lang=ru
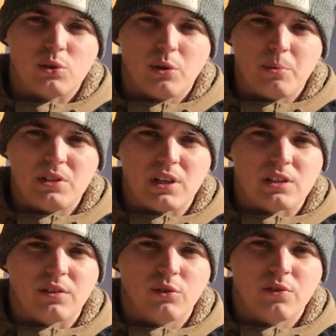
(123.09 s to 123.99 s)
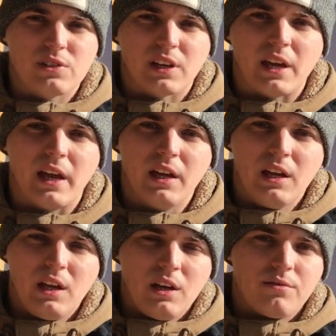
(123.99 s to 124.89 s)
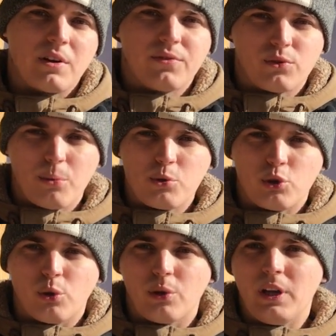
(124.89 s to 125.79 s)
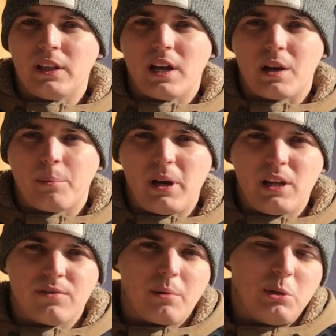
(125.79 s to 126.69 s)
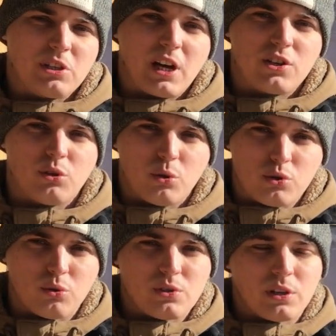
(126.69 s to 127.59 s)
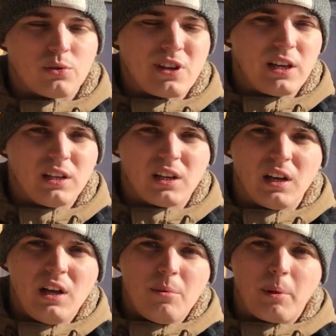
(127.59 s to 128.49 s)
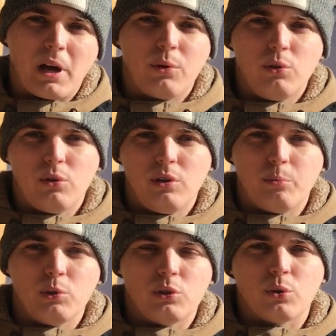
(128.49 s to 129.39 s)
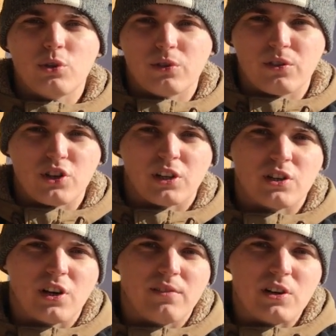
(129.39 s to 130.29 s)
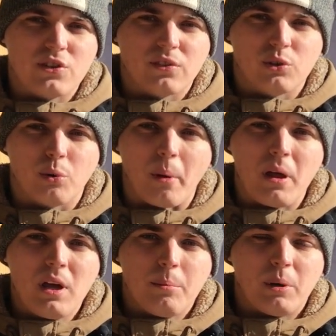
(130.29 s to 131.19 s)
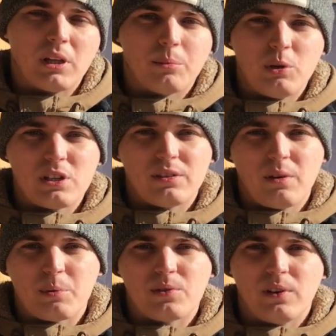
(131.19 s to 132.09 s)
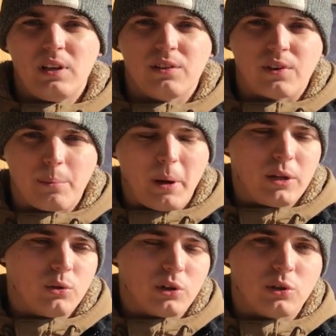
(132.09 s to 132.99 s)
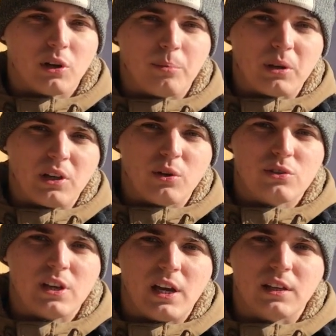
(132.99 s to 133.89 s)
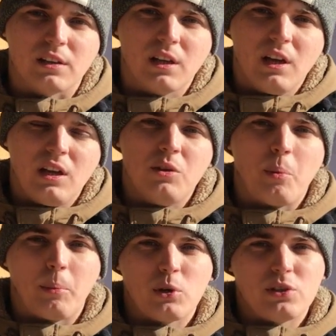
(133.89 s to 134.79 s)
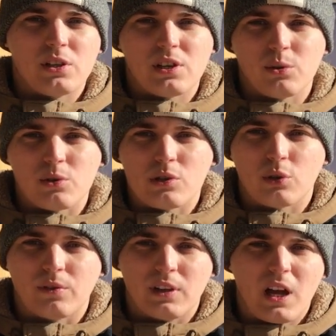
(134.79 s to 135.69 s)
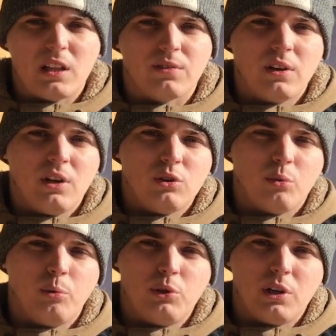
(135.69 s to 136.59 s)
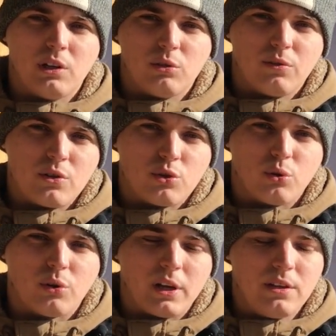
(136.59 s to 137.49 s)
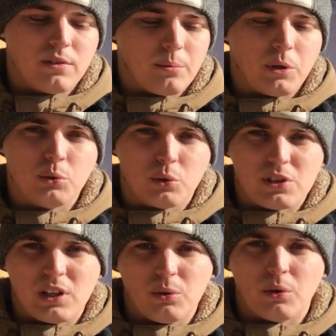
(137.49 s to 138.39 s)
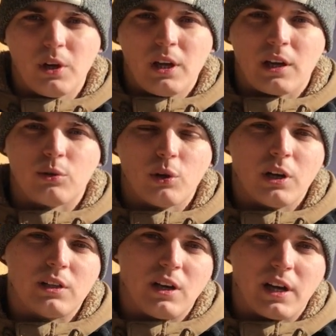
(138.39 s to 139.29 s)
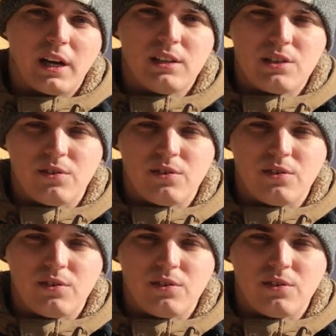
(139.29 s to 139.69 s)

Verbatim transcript: от стоимости основного сырья. Факт в том, что ни одна компания вам не скажет точную цену сайдинга, пока у нее не будет точного чертежа вашего дома. Поэтому если вы позвоните в компанию, которая продает сайдинг, и попросите цену за 100 квадратов, то будьте готовы, что они вам дадут цену, которая далека от